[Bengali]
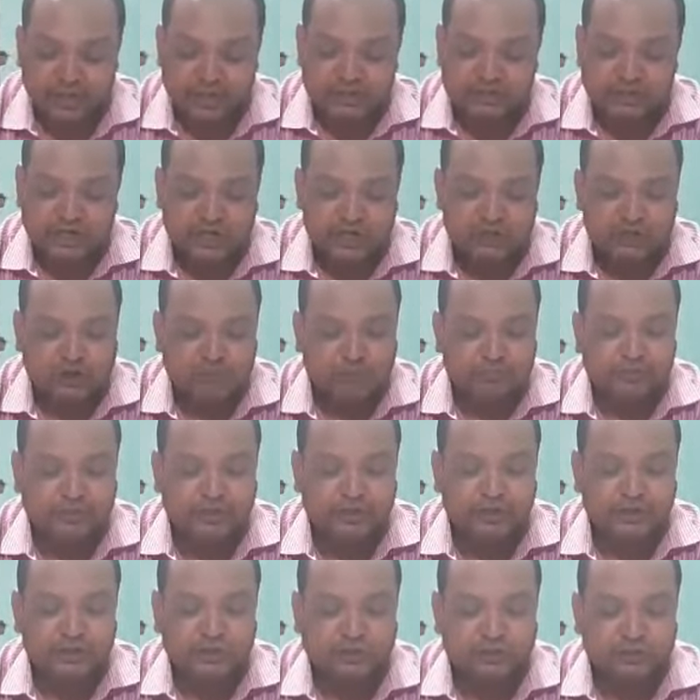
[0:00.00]
সেই সব
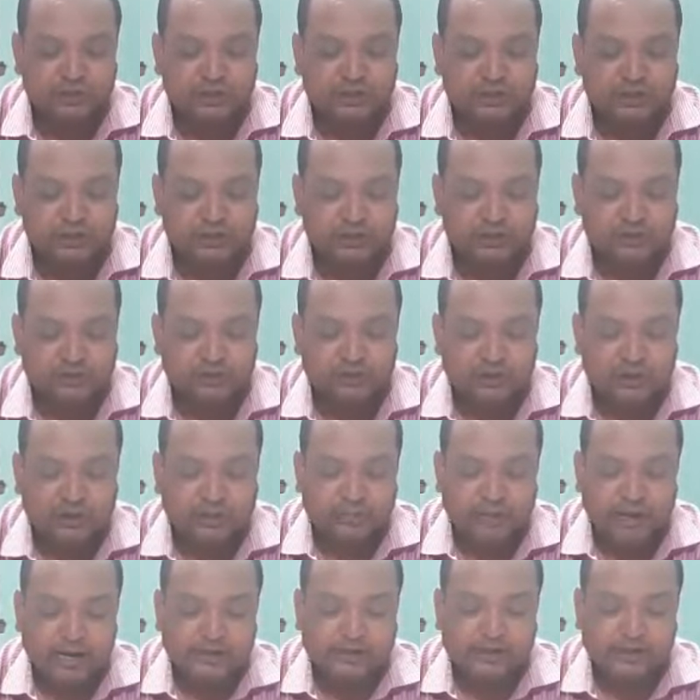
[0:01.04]
বীজ ছড়িয়ে দিল
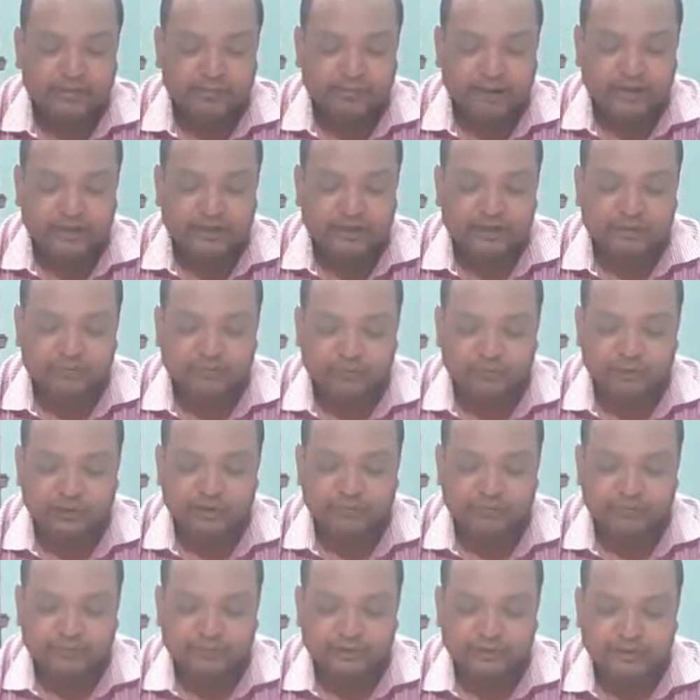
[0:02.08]
মাঠে মাঠে বনে
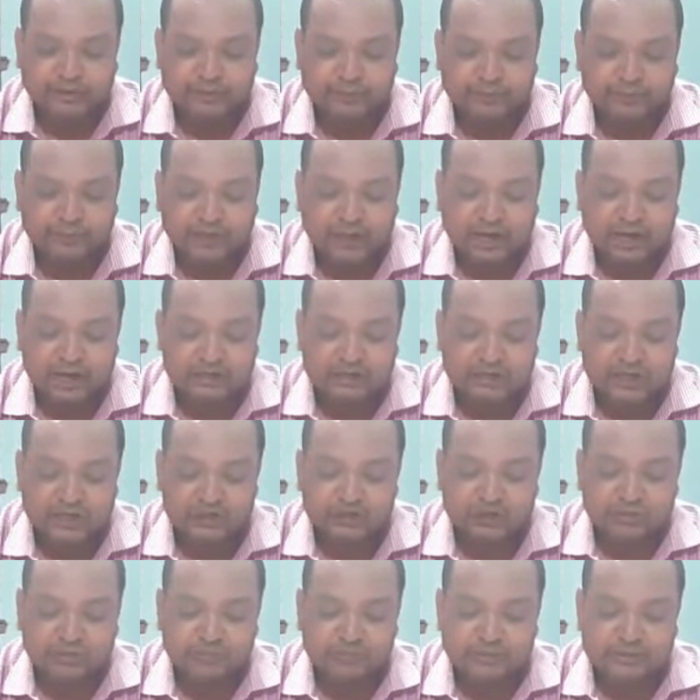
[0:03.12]
বনে আর সেই
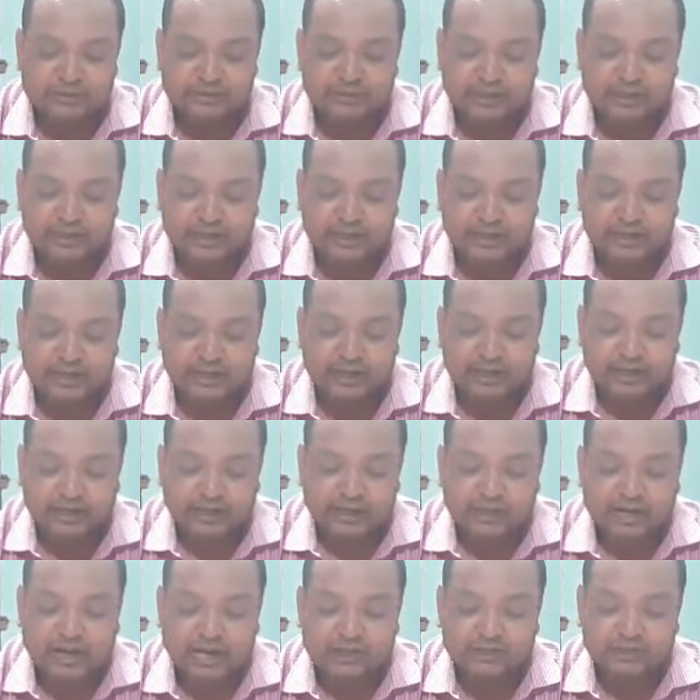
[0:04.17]
সব বীজ থেকে
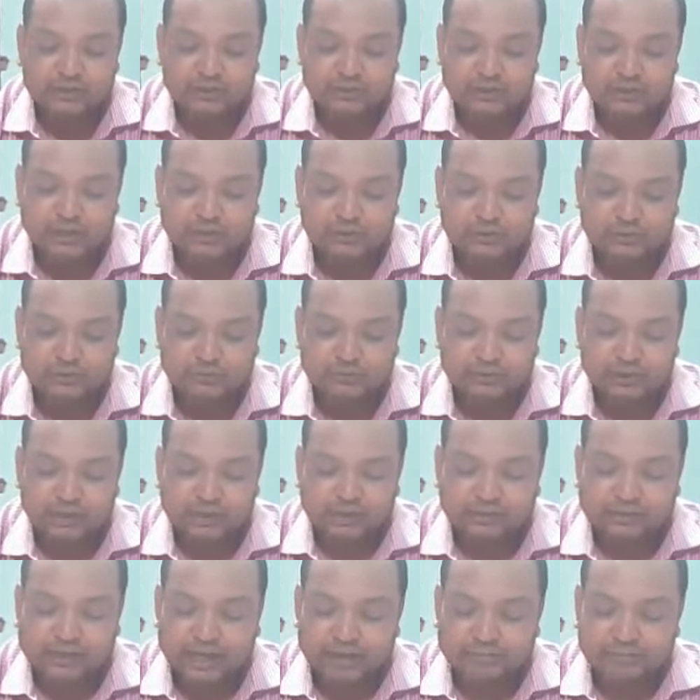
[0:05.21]
গাছ গজালো
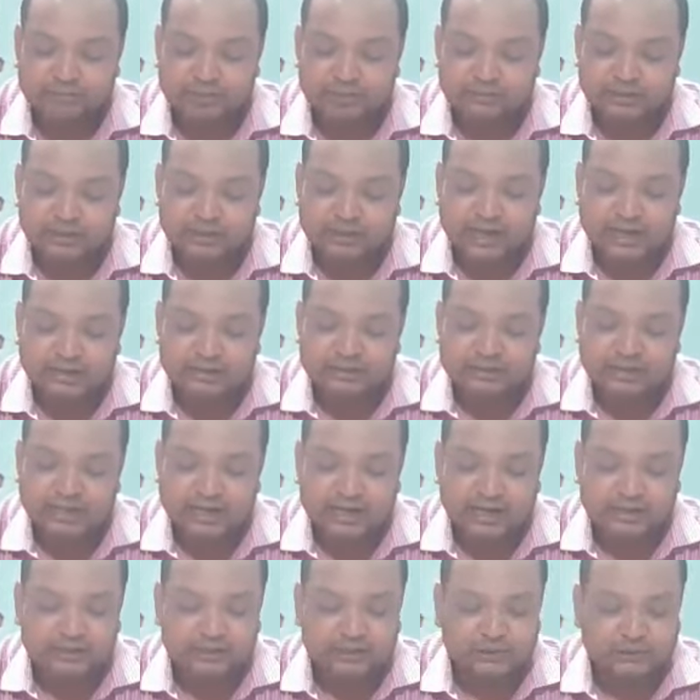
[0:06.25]
তারপর সেই গাছে
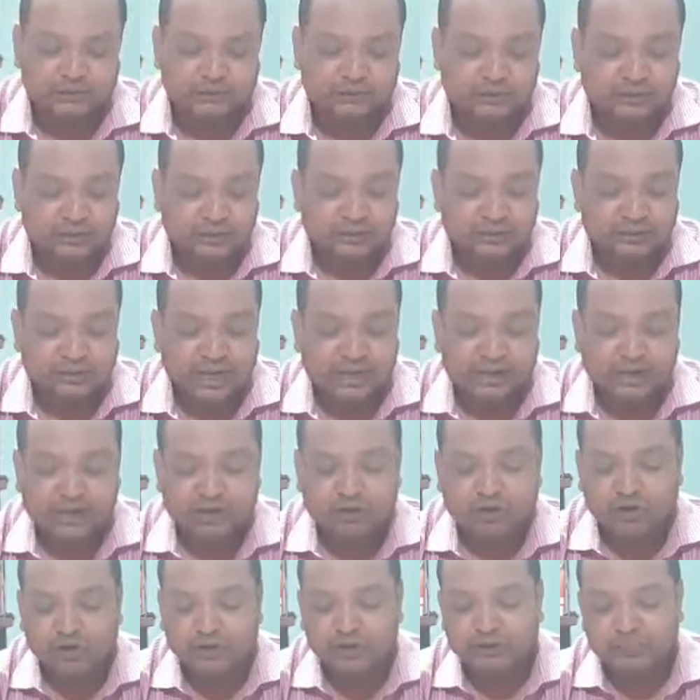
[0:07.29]
দেখা দিল নানা
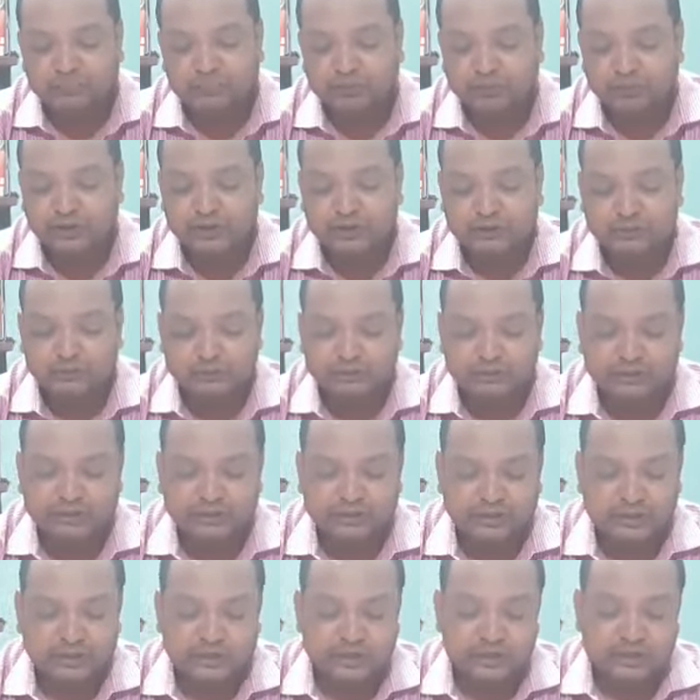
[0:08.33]
রঙের ফুলের কুড়ি
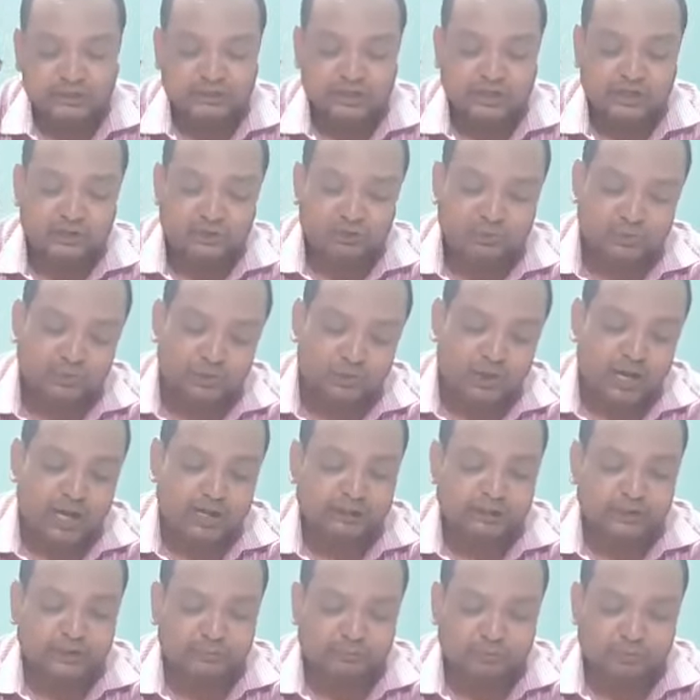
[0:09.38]
সেই কুঁড়িও
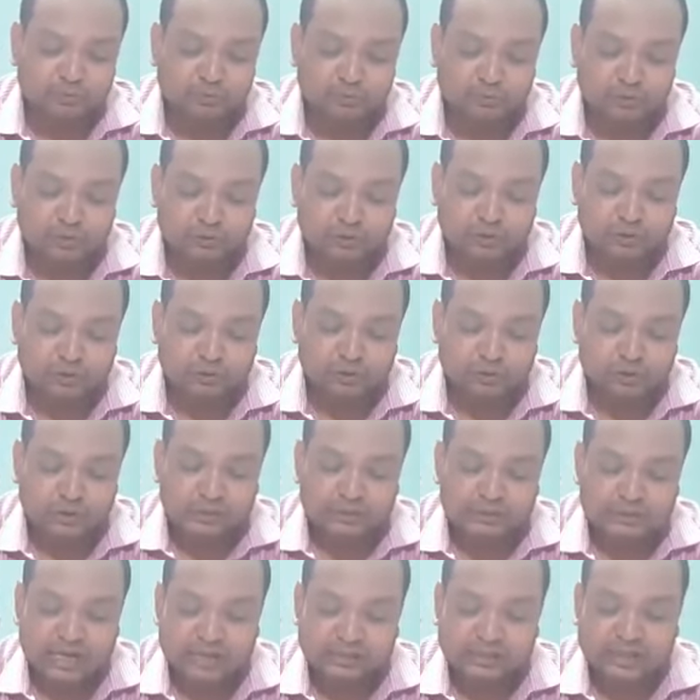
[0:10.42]
একদিন ফুটল
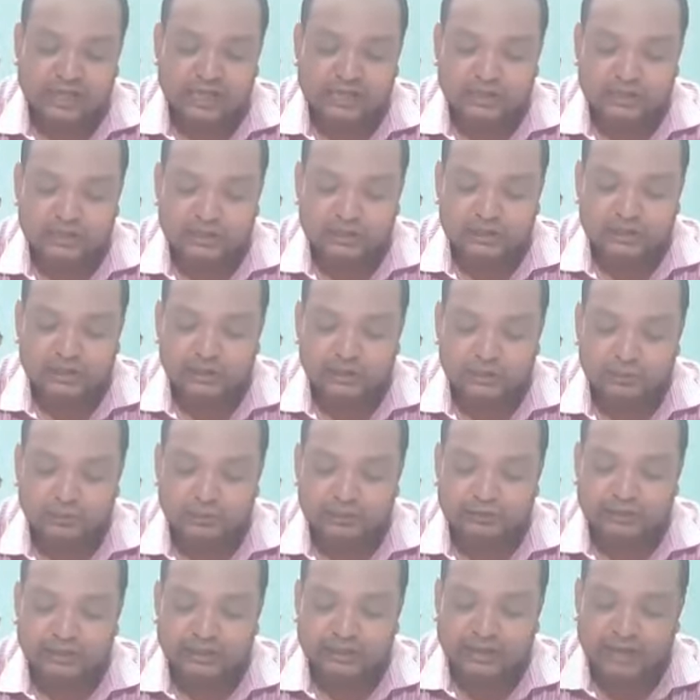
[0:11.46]
সাদা নীল
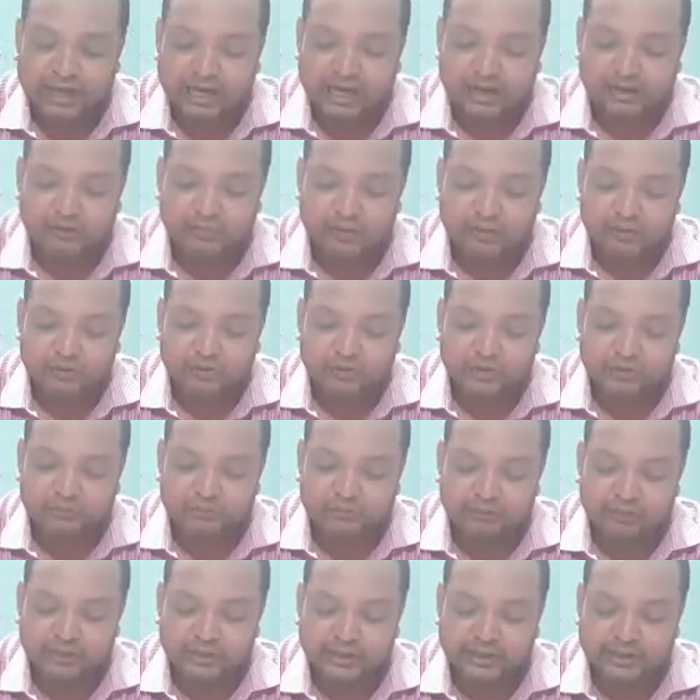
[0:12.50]
হলদে লাল বেগুনি
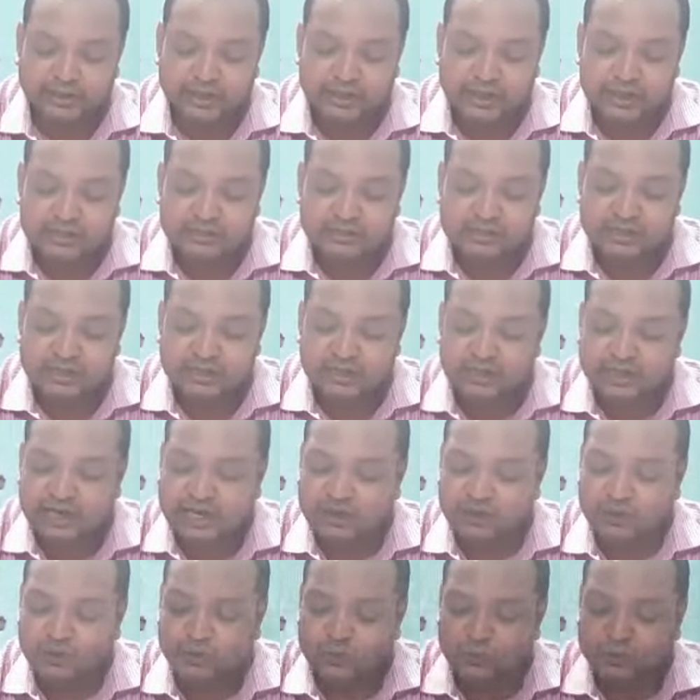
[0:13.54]
ফুলে ছেয়ে
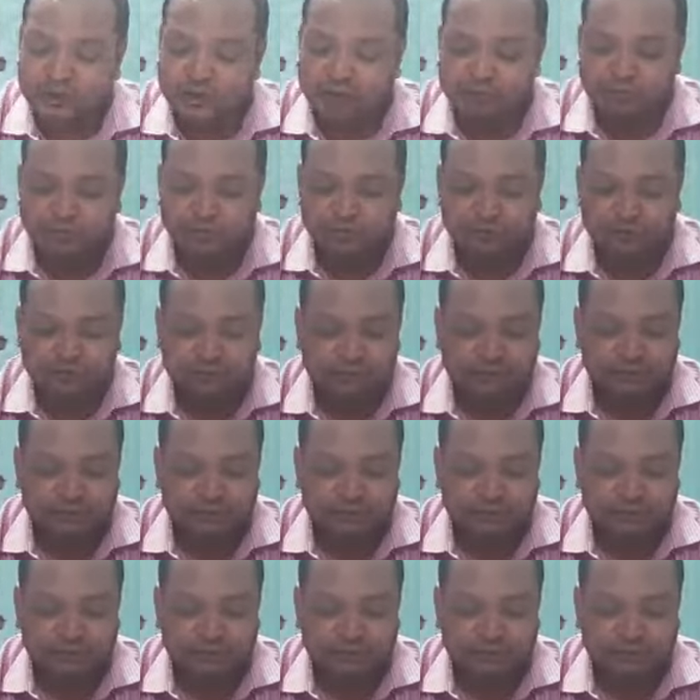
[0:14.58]
গেল গোটা বন